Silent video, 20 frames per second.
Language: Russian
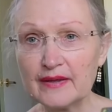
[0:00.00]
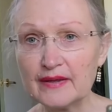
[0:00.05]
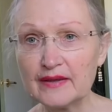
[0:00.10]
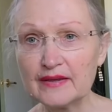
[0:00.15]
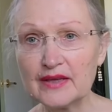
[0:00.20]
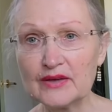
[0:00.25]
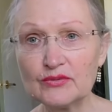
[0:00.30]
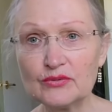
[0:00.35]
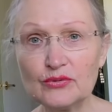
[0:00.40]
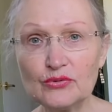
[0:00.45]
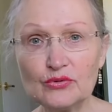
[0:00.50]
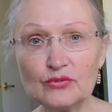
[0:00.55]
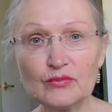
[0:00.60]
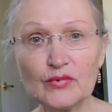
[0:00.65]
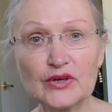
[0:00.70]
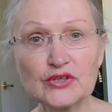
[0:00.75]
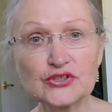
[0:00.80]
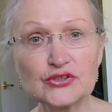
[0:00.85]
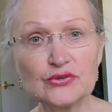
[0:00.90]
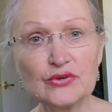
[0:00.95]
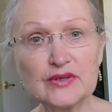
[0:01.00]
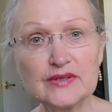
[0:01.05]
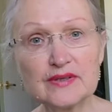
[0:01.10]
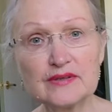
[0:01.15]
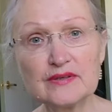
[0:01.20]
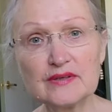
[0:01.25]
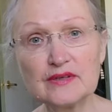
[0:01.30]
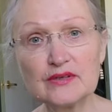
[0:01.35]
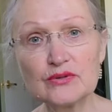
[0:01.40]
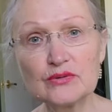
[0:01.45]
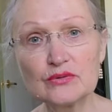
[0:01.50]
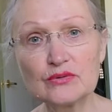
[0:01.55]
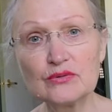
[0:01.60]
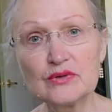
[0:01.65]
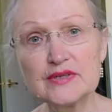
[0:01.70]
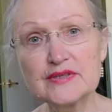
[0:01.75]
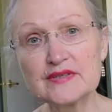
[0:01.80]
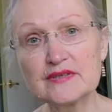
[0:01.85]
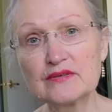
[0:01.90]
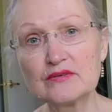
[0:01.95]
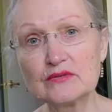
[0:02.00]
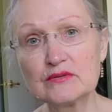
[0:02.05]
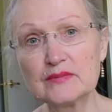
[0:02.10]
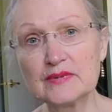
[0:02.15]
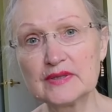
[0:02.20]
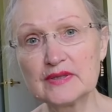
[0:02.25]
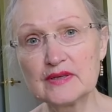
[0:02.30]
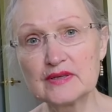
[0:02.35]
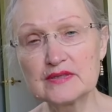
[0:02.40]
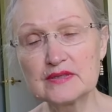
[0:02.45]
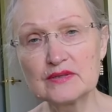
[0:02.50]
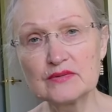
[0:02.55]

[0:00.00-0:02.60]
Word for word: я вот думаю, а что этот или другой островок мне даст.